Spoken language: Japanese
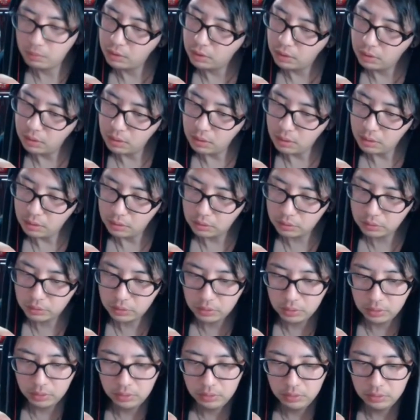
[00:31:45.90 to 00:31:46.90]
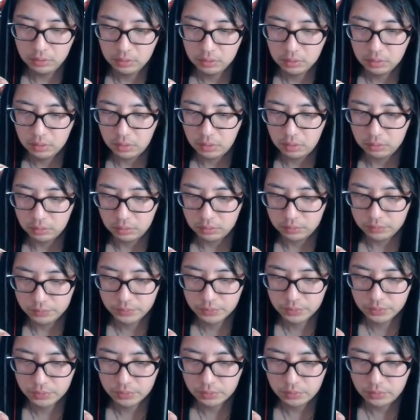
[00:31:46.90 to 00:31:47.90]
あんま考えなくていいかな、
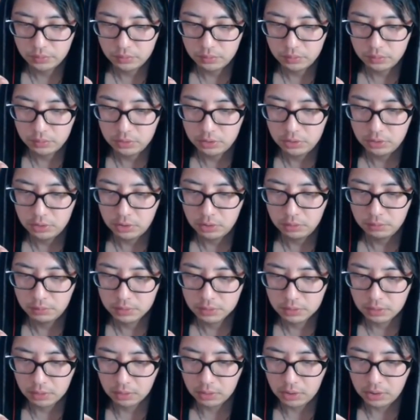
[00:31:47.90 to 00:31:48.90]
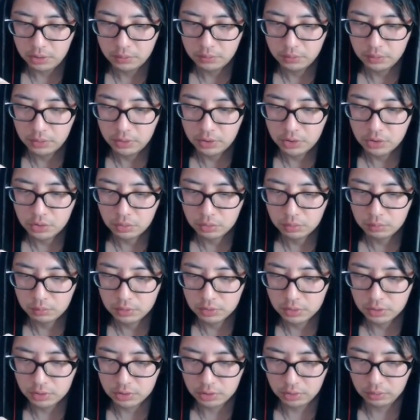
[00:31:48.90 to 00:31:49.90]
普通にやりますか。回復だけしとき
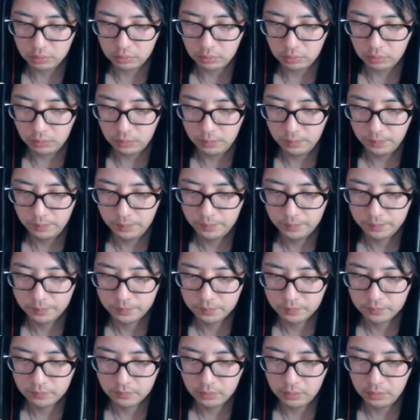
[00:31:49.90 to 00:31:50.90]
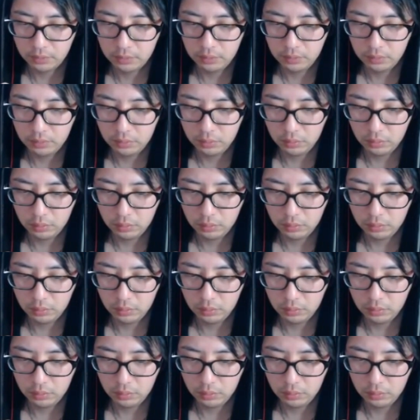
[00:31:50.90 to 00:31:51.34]
ますかちゃんと。ほっ